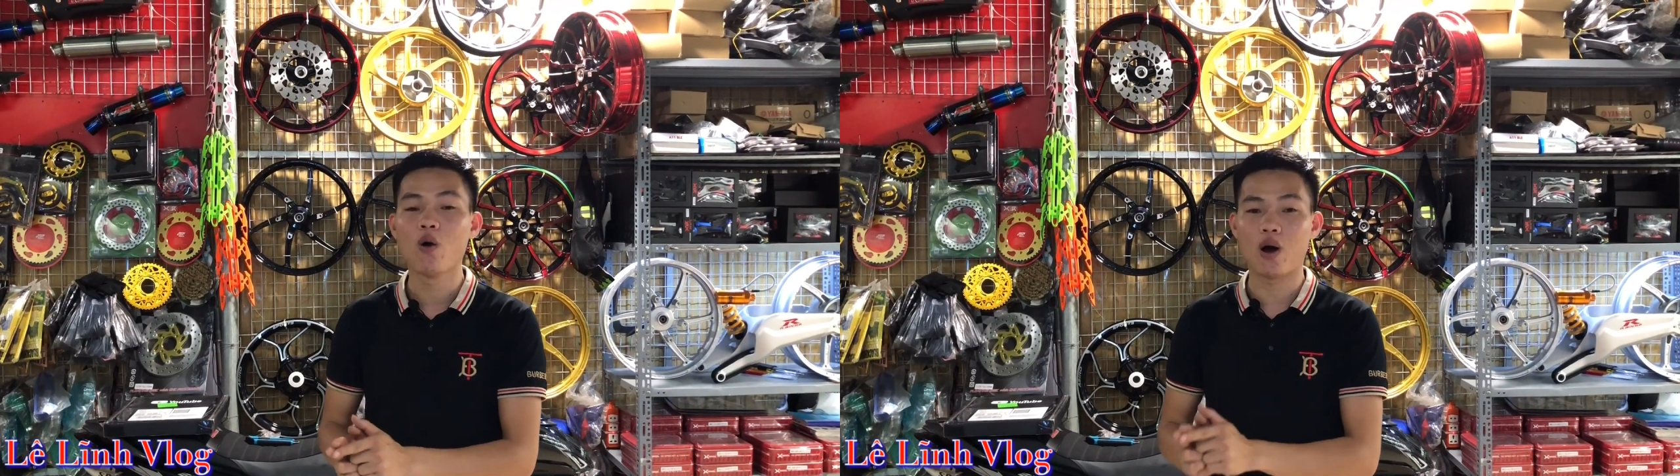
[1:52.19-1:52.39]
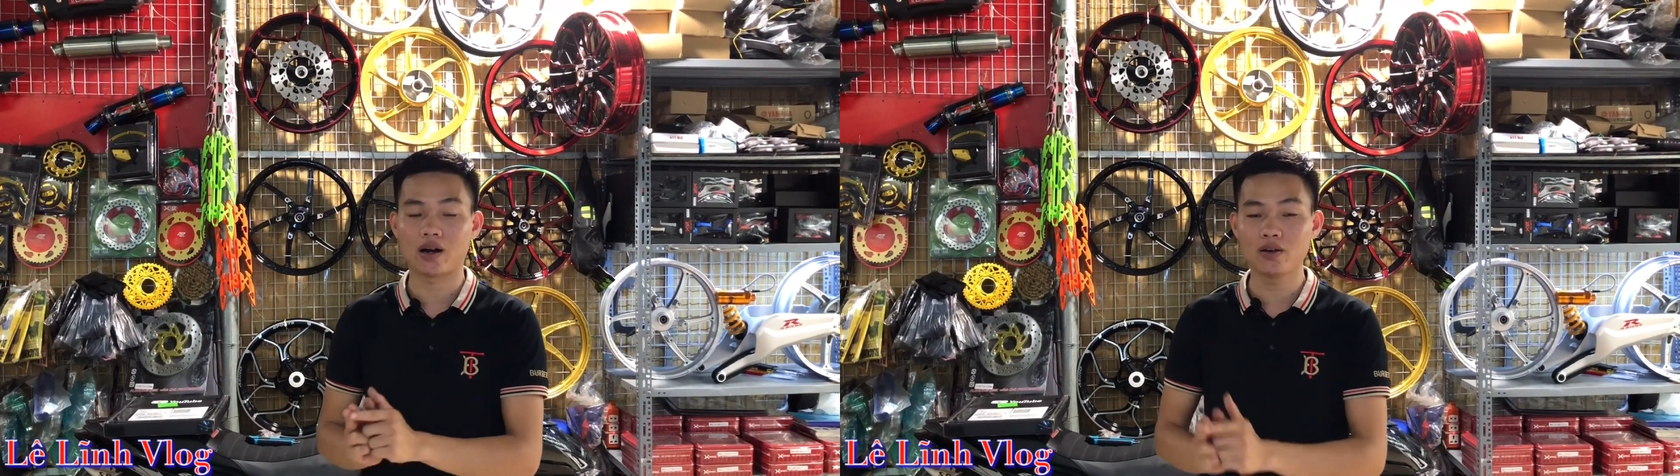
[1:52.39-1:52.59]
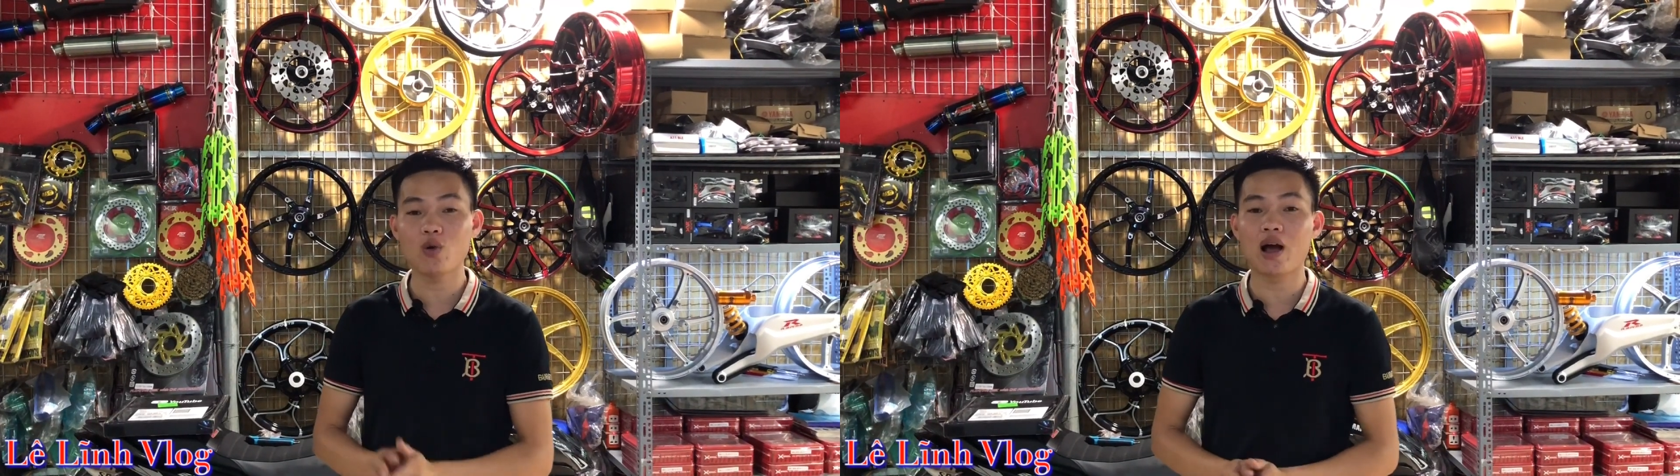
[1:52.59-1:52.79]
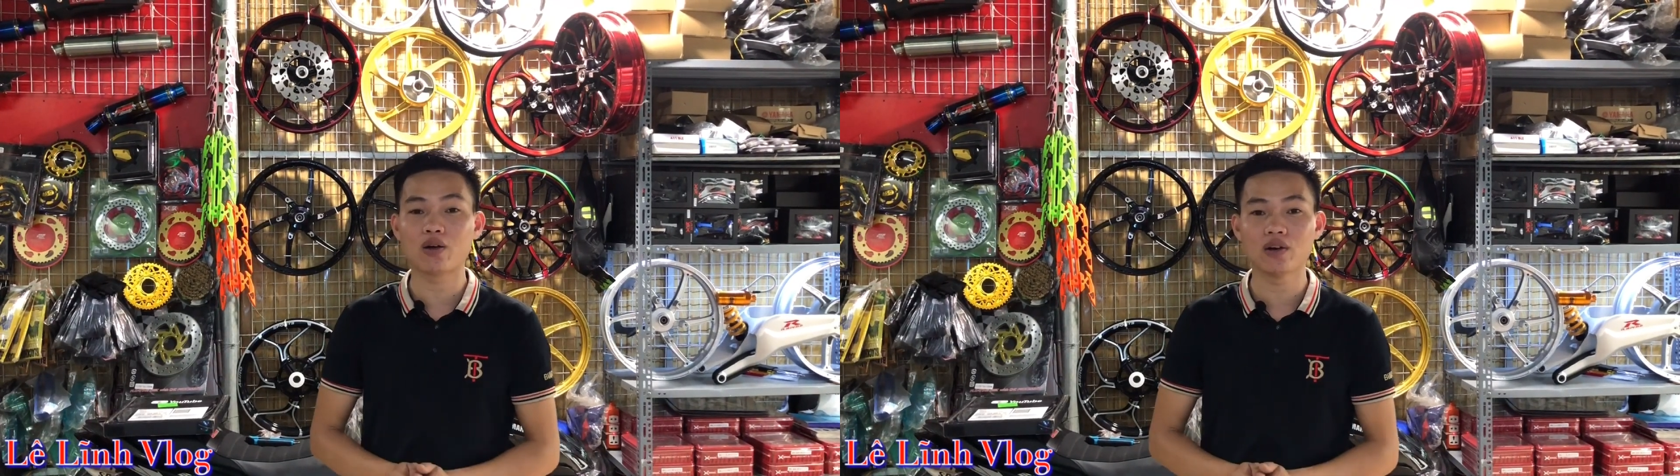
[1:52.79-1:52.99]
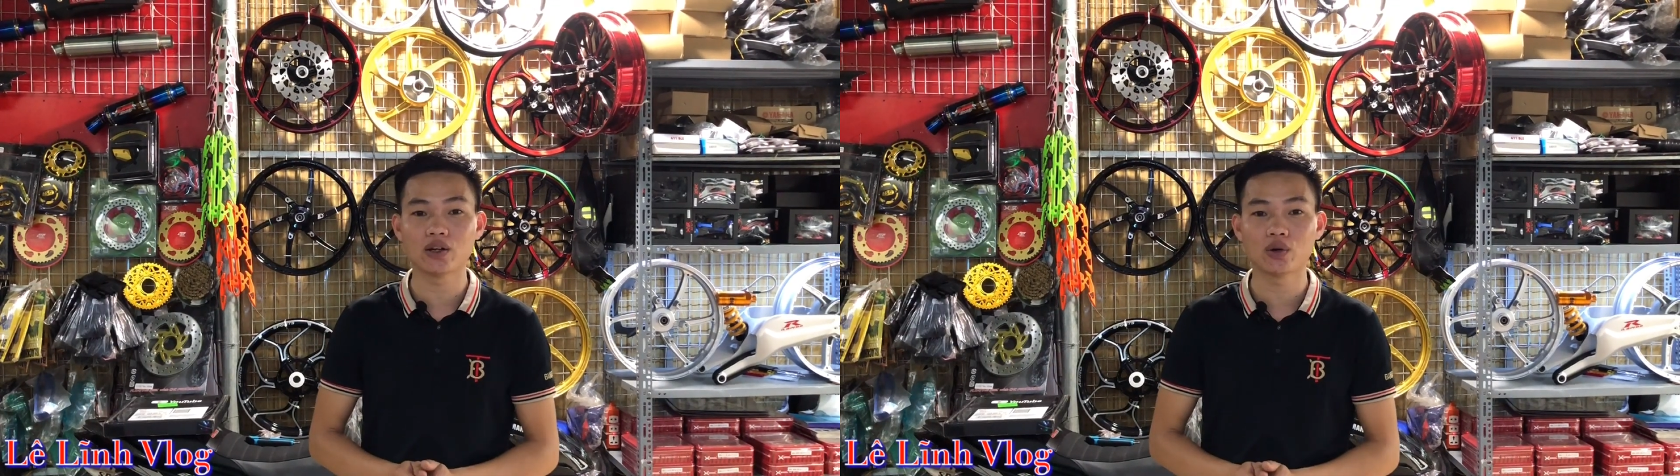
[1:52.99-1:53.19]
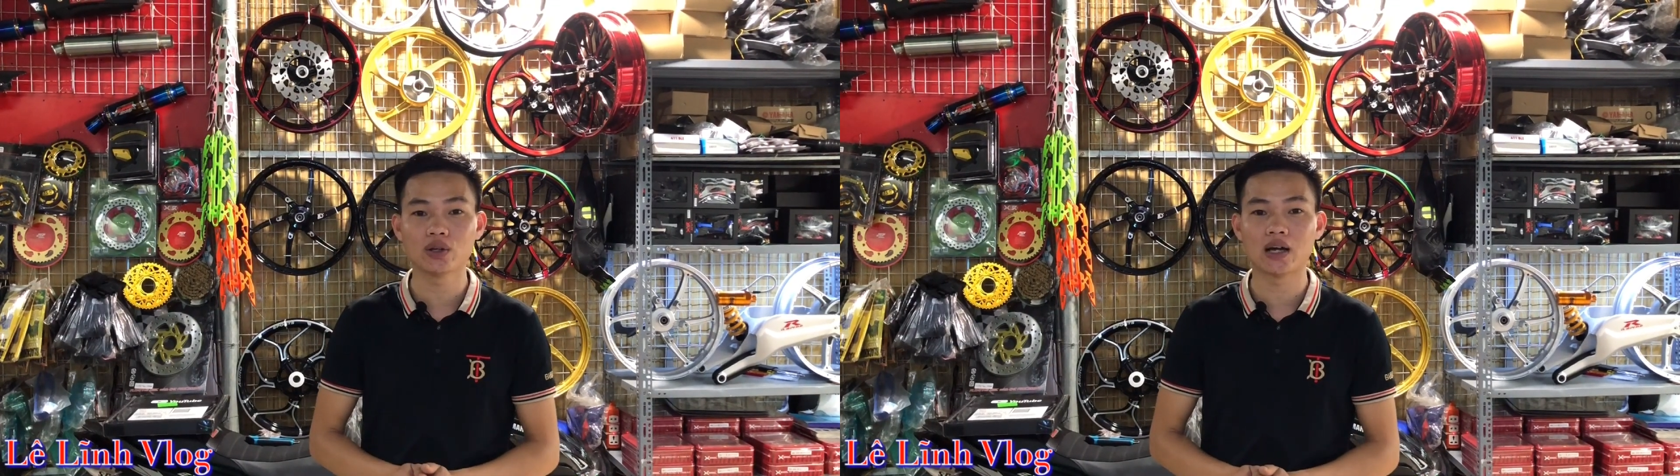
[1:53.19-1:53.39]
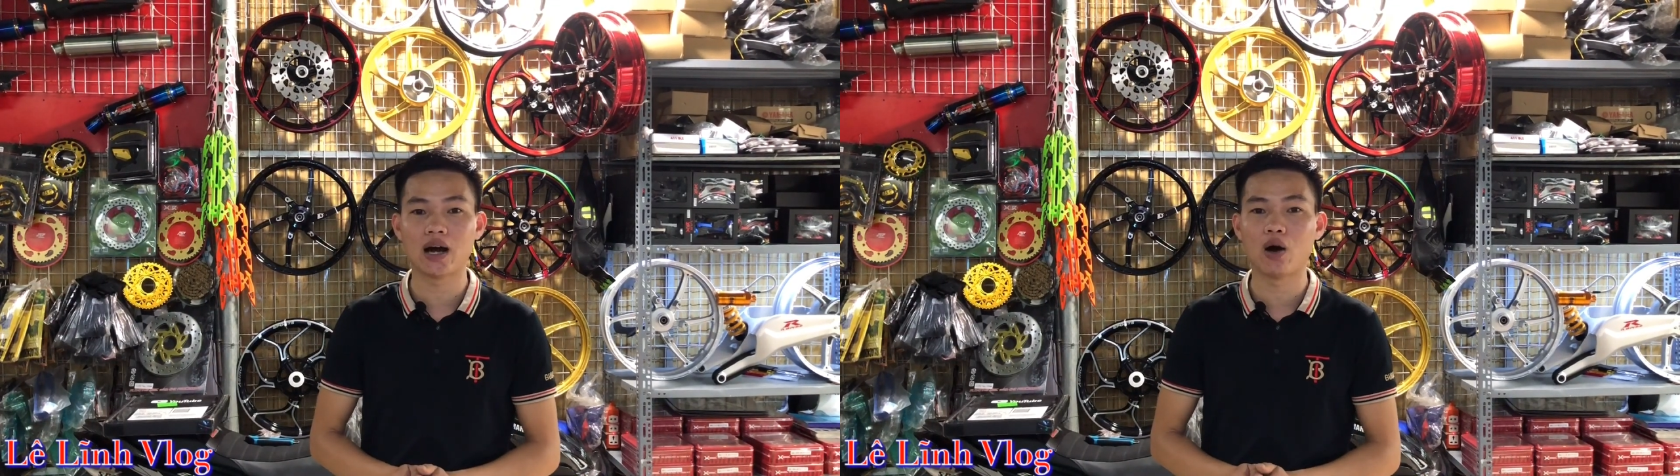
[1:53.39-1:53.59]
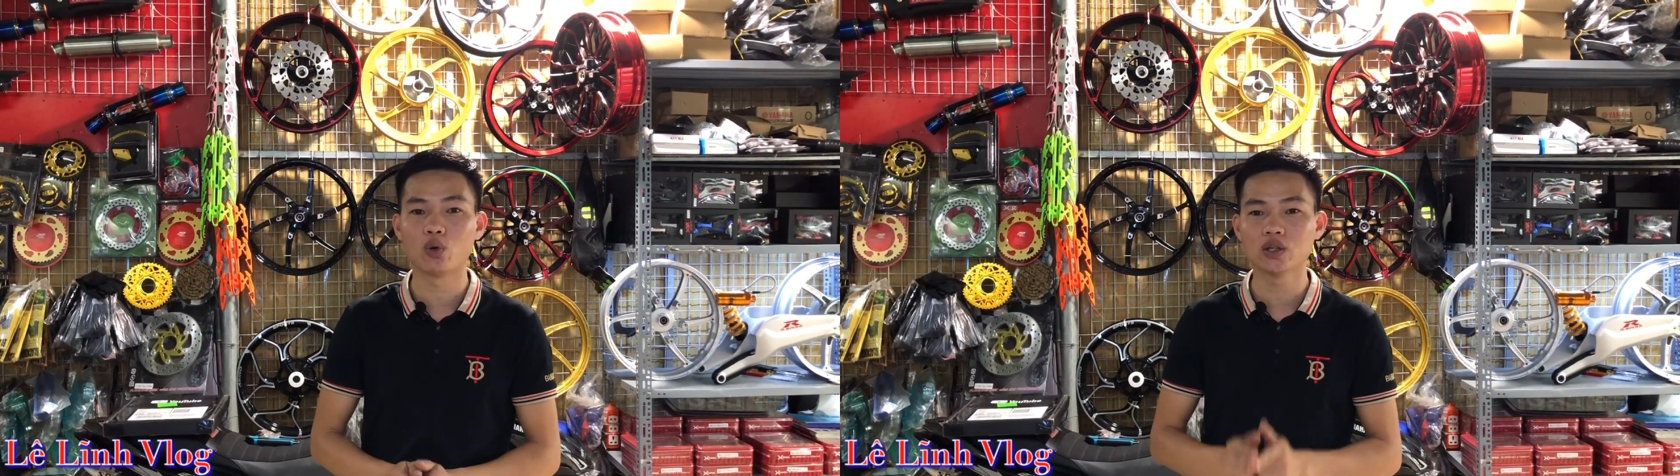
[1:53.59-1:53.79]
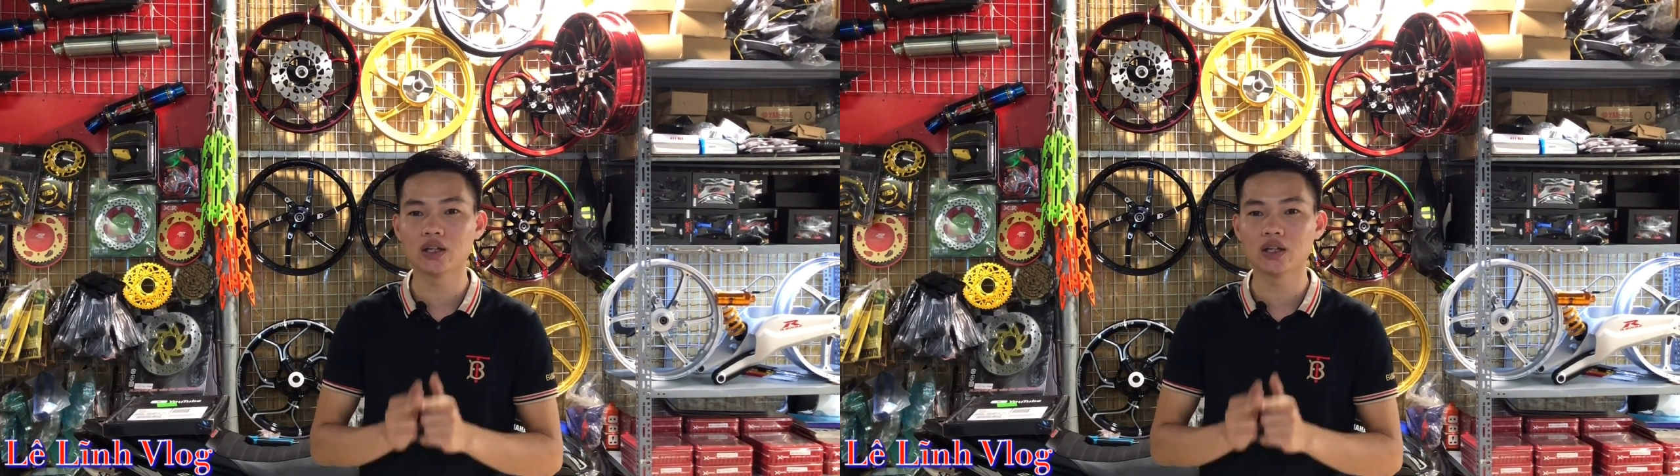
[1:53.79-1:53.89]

hoặc là nước ngoài cũng vậy thôi là hầu